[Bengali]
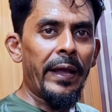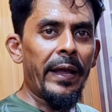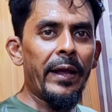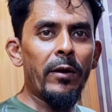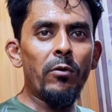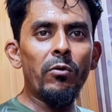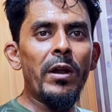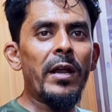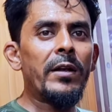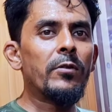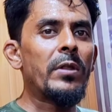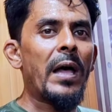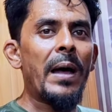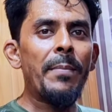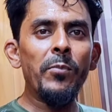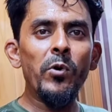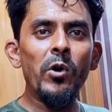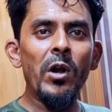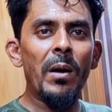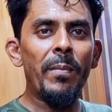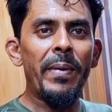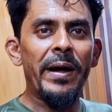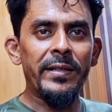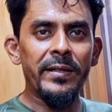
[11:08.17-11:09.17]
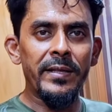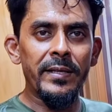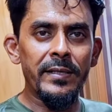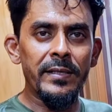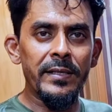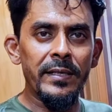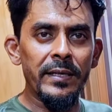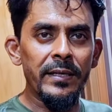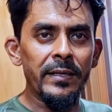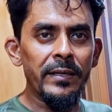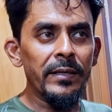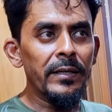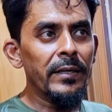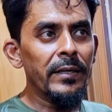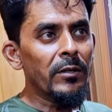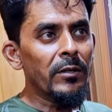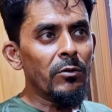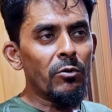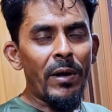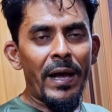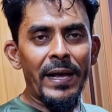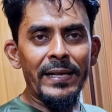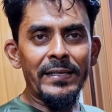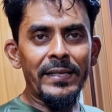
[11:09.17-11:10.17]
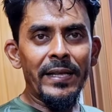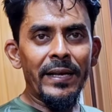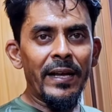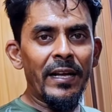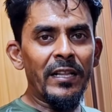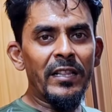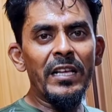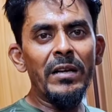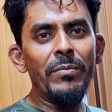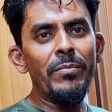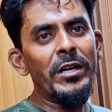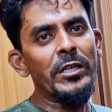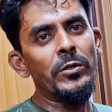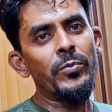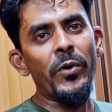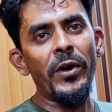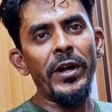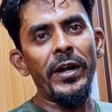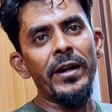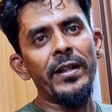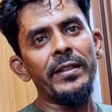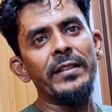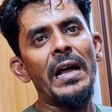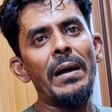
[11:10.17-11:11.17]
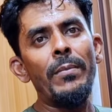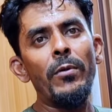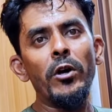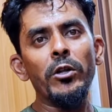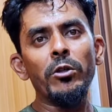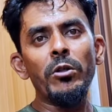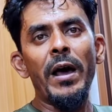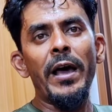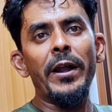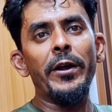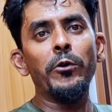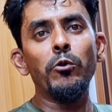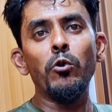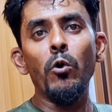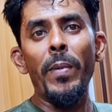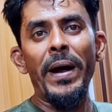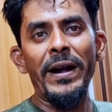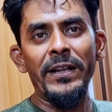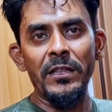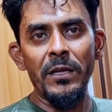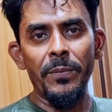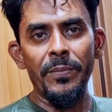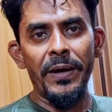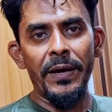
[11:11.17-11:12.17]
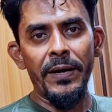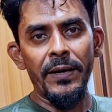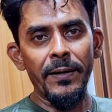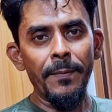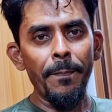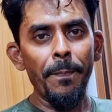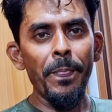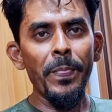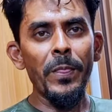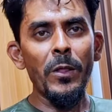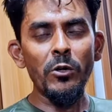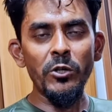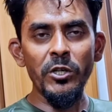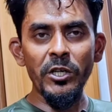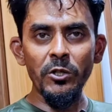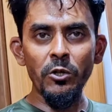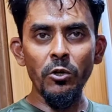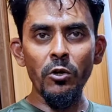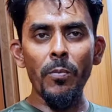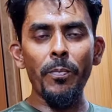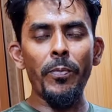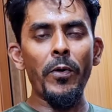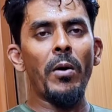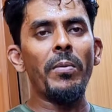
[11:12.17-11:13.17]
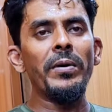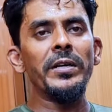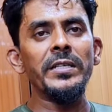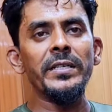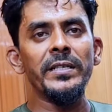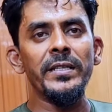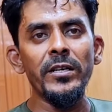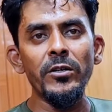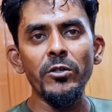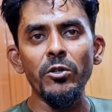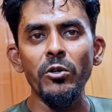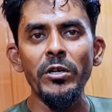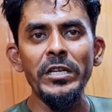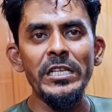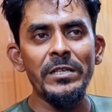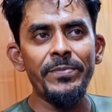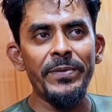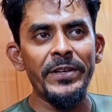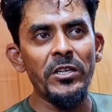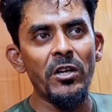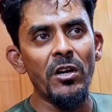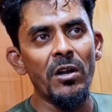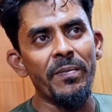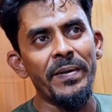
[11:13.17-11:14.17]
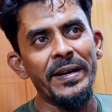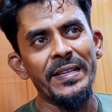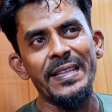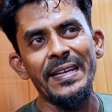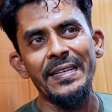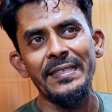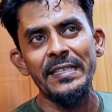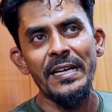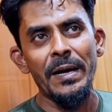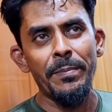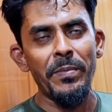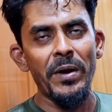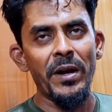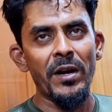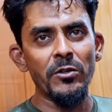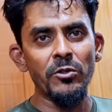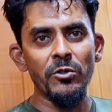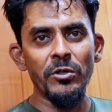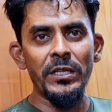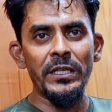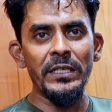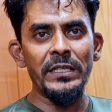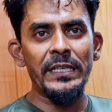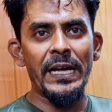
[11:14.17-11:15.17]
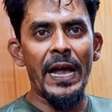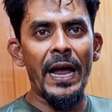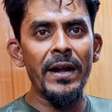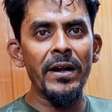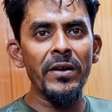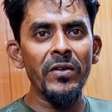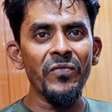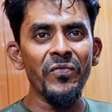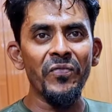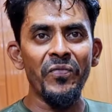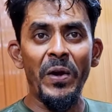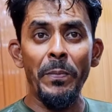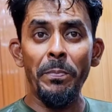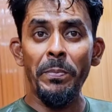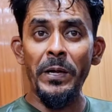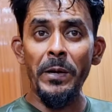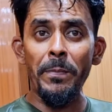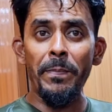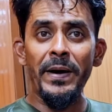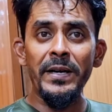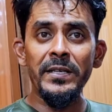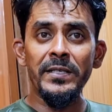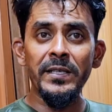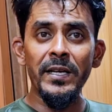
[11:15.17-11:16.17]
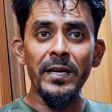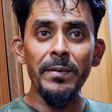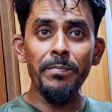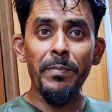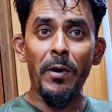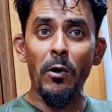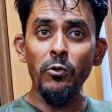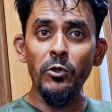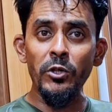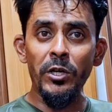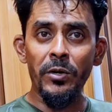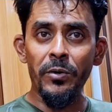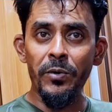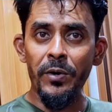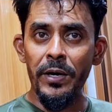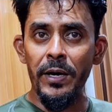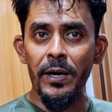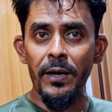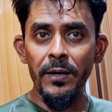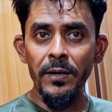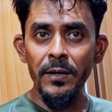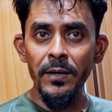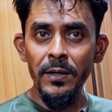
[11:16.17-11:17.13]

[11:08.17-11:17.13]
এগুলার দামগুলা বাড়তেছে তো আজ থেকে তিন মাস পরে এটার দাম হয়তো আর একটু বাড়তে পারে তো সেই জন্য প্রবাসীদের জন্য স্পেশাল অফার থাকছে আপনারা যদি চান ফিফটি পার্সেন্ট ভাউচার করে